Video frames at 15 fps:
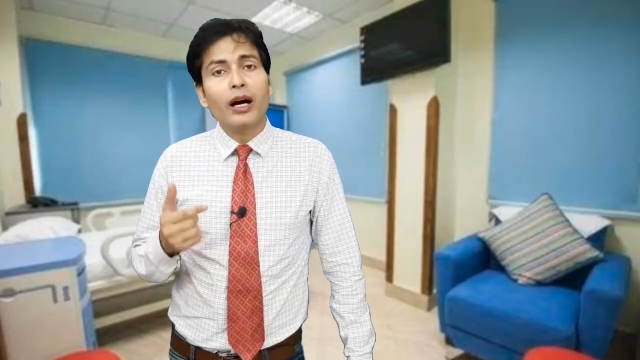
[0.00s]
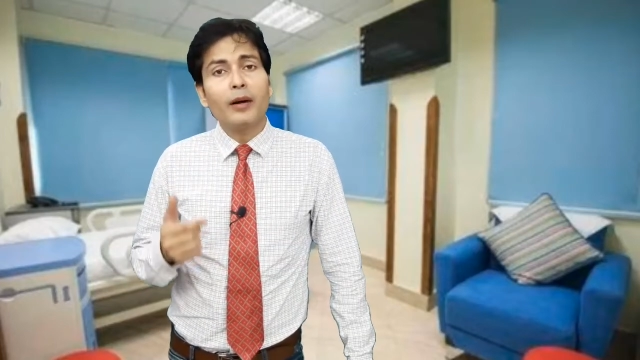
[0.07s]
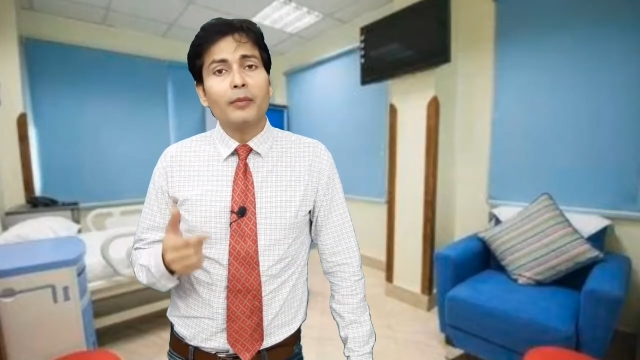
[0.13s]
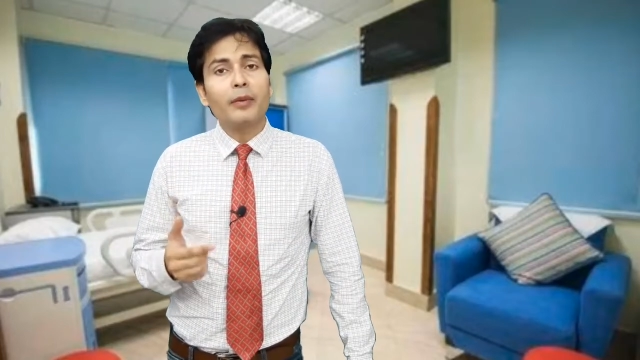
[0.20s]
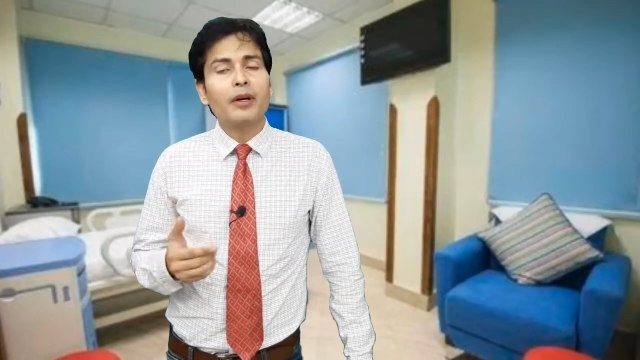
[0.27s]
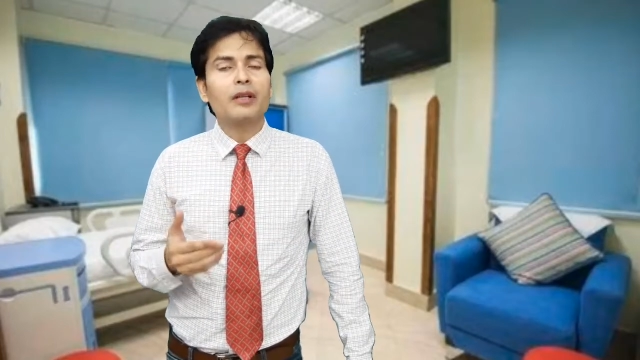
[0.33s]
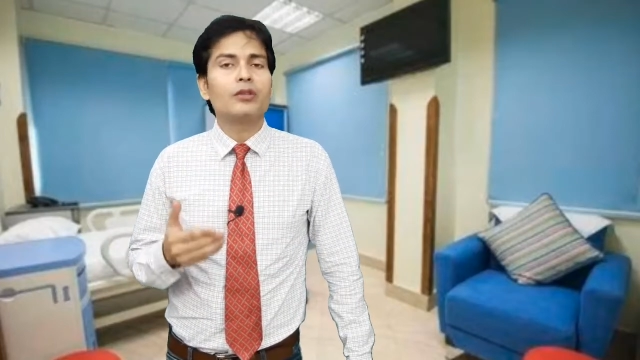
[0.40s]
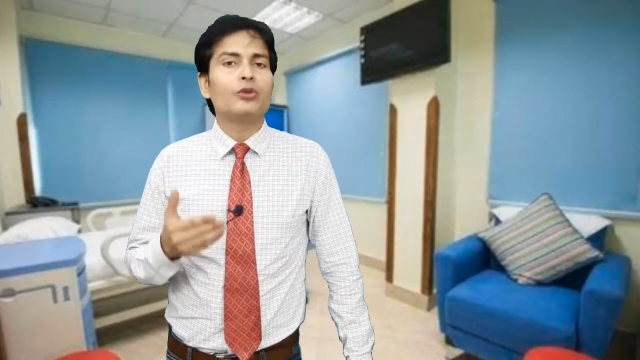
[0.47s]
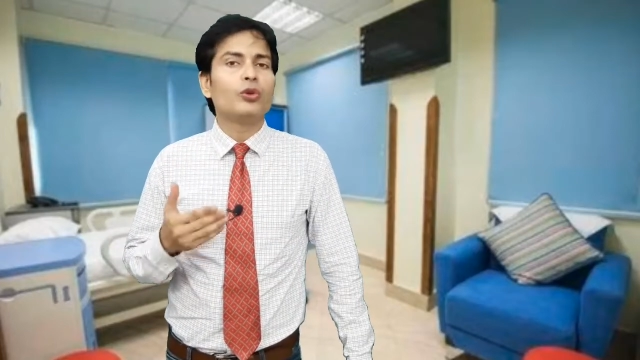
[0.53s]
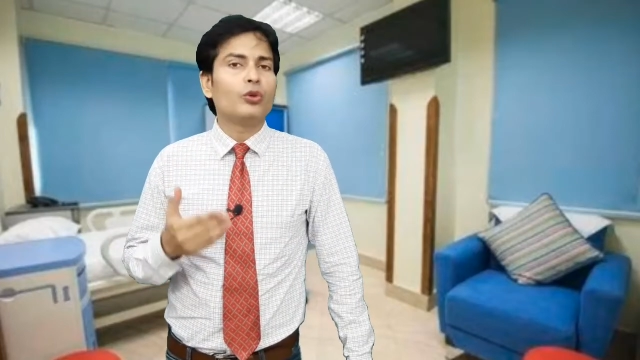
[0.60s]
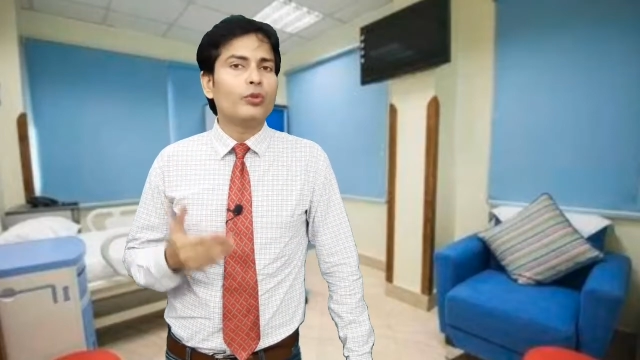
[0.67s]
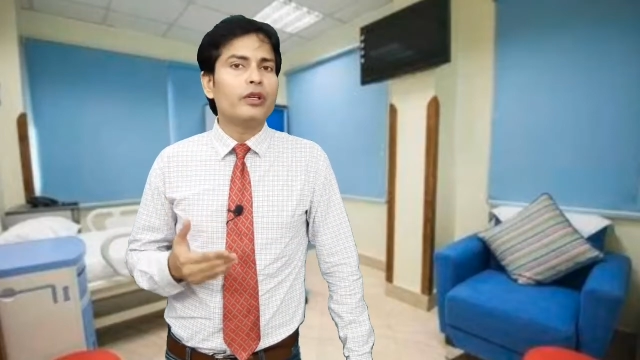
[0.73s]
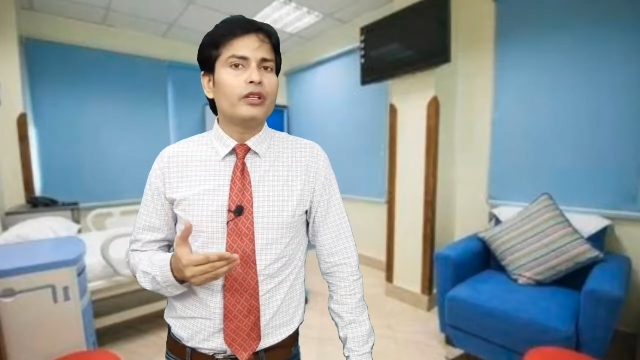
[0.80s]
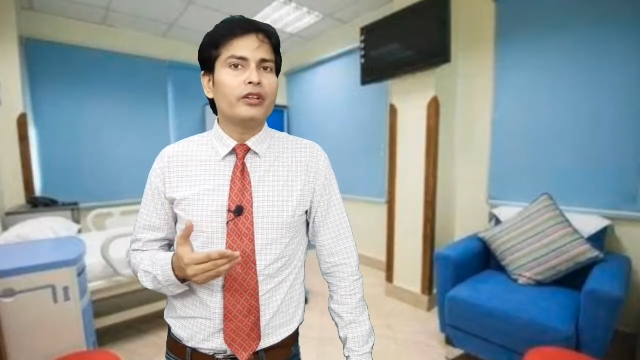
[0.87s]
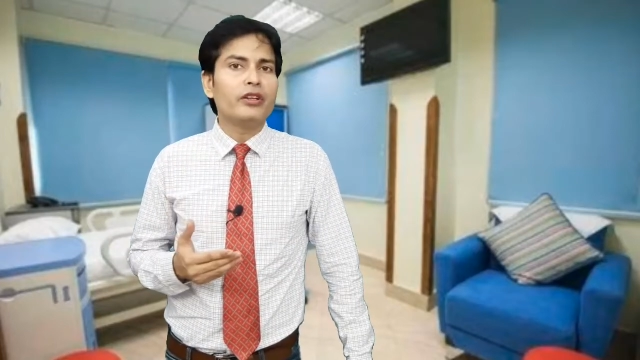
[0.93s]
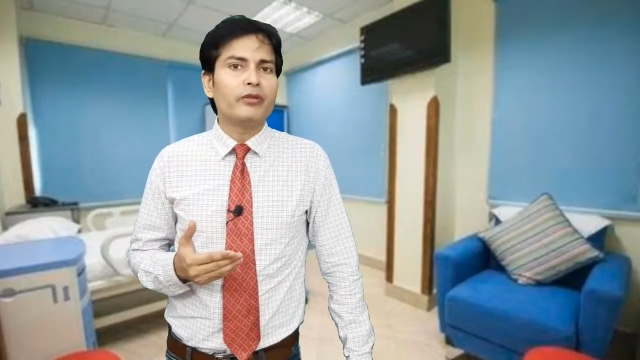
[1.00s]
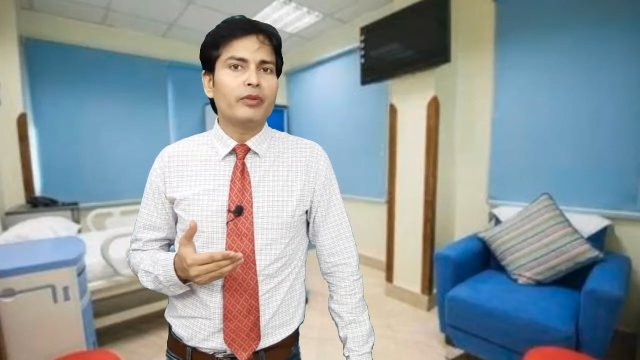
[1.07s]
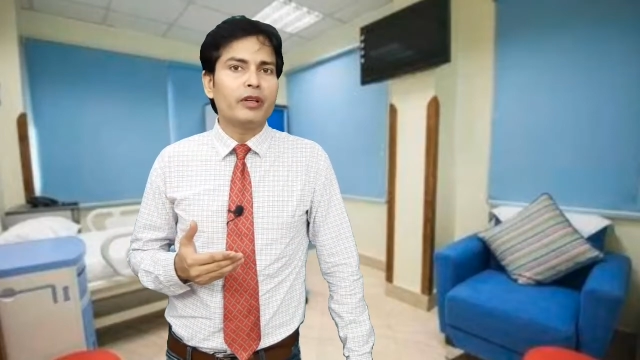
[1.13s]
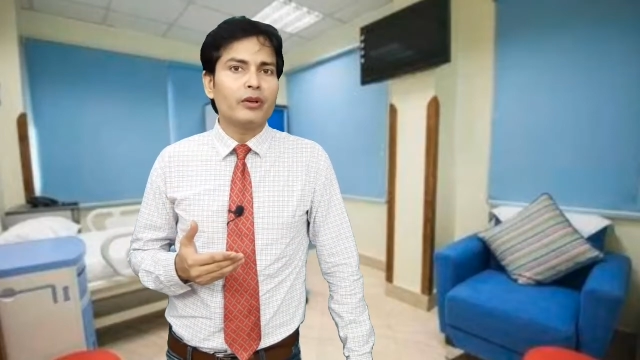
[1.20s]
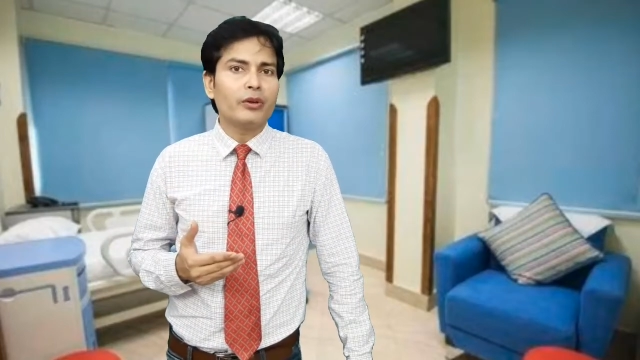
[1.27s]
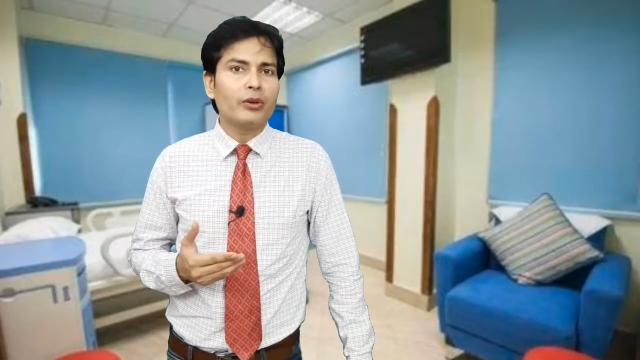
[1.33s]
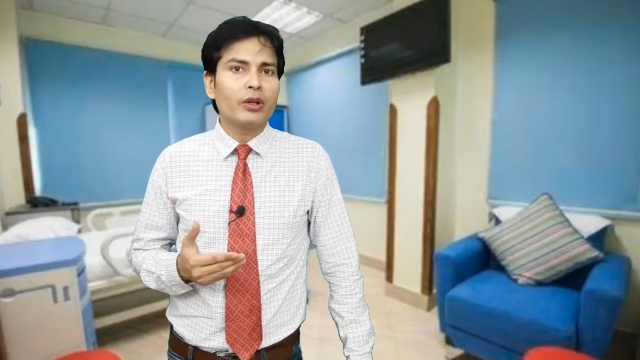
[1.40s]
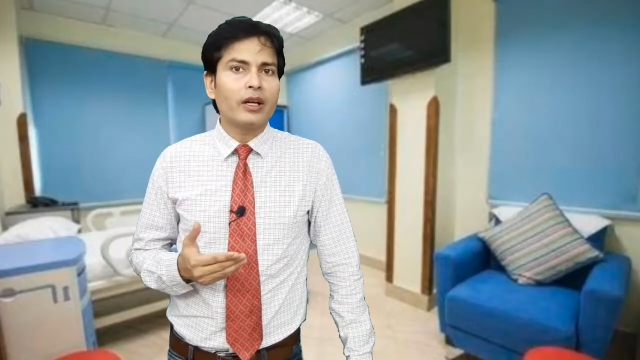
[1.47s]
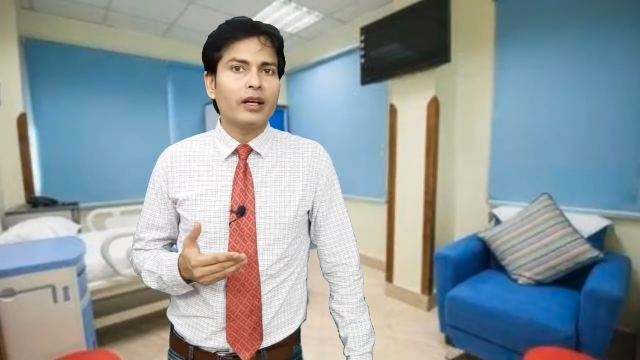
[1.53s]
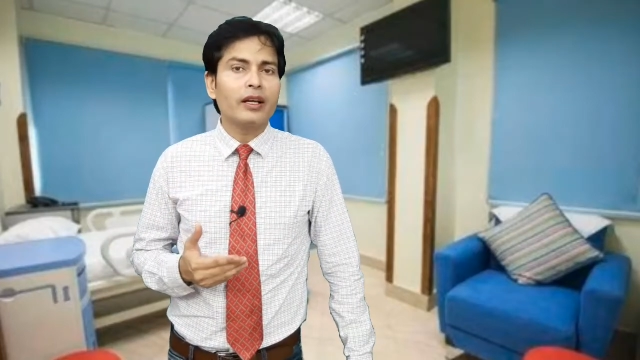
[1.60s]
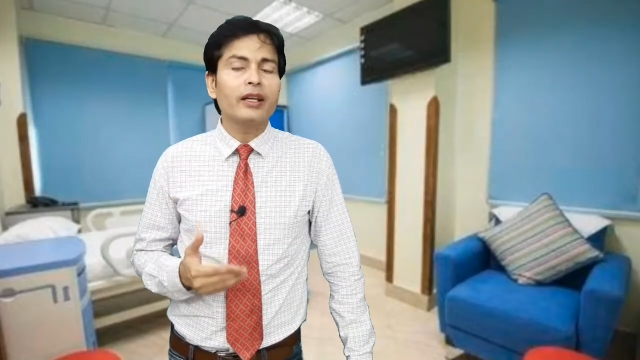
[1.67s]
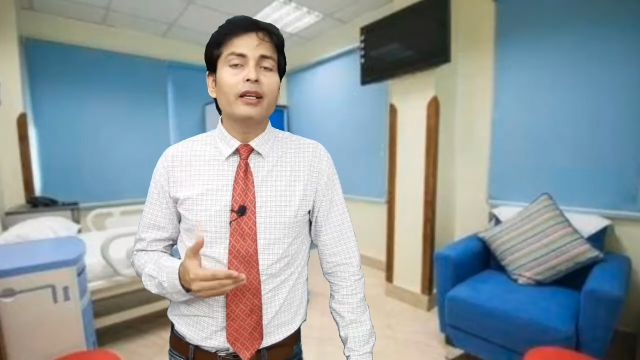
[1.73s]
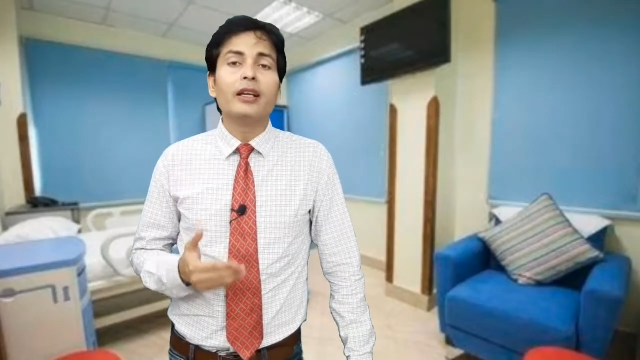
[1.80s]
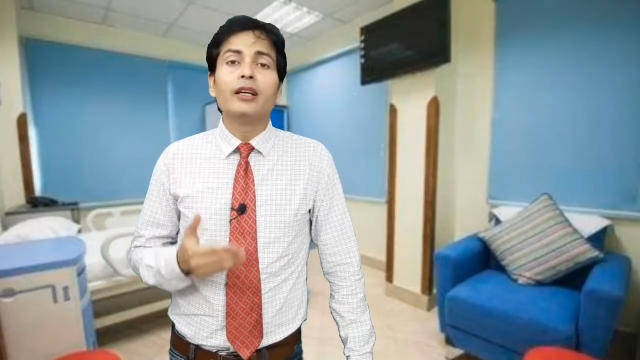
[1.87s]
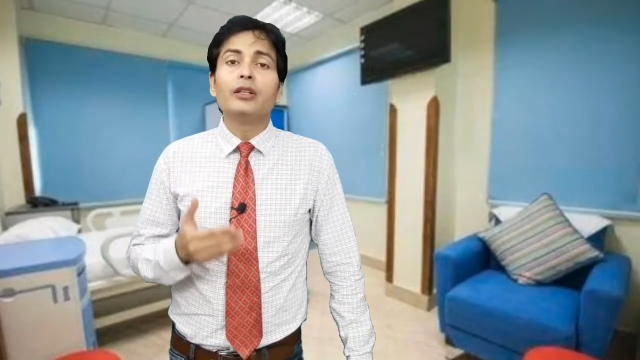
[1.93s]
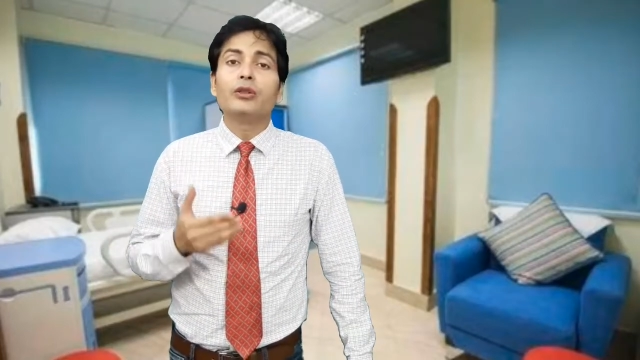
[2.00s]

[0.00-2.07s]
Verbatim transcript: आपका जो भी ट्रीटमेंट हो रहा है